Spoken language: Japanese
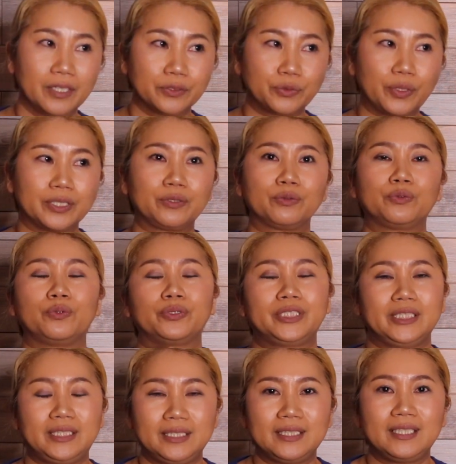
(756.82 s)
それと同時
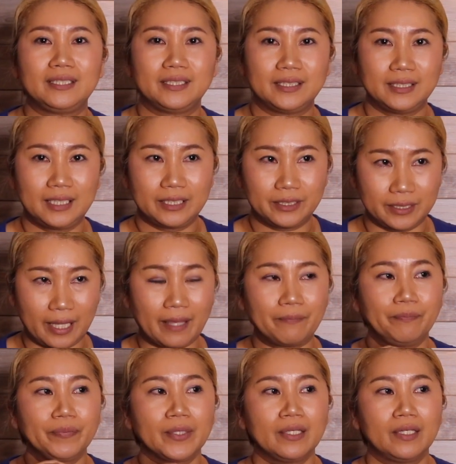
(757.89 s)
ですね
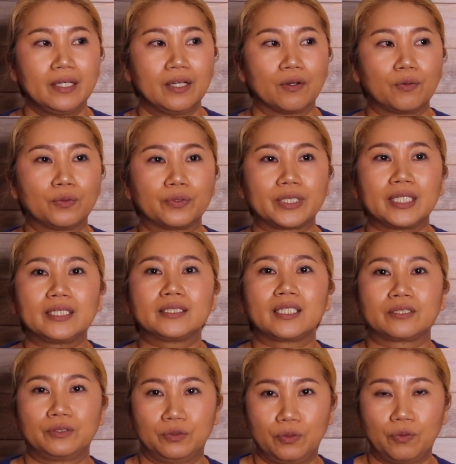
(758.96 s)
この
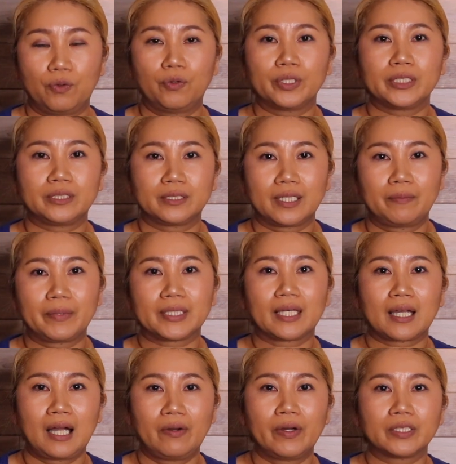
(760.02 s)
テキサスの法律がまた
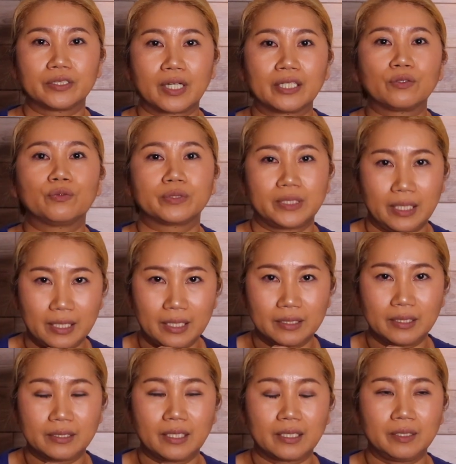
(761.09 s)
変わる可能性が
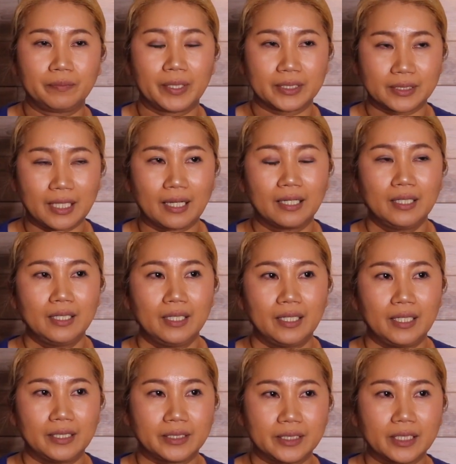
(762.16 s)
出てきました
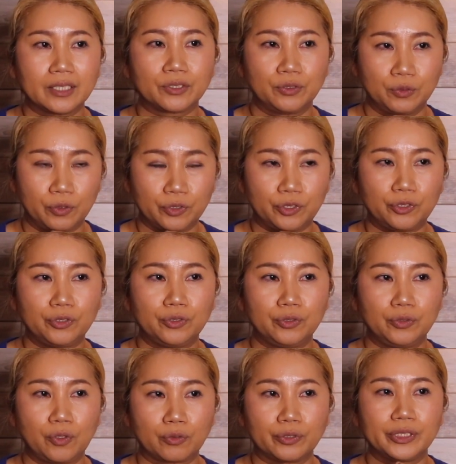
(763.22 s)
4月の
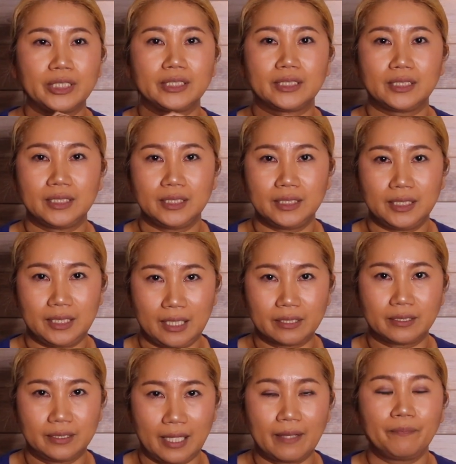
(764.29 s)
16日にで
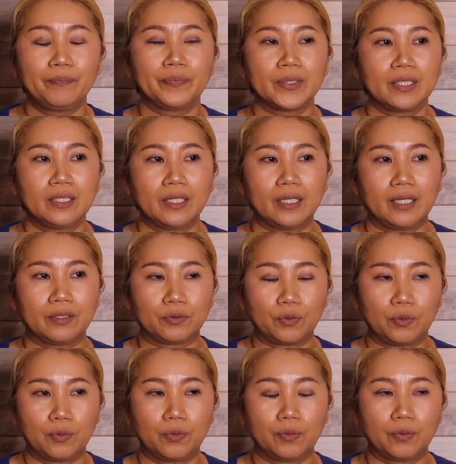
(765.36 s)
すねえっ
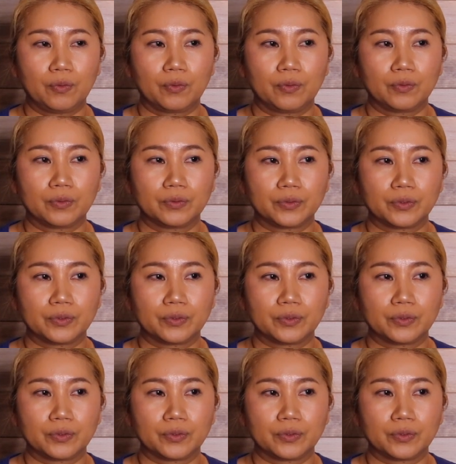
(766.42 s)
と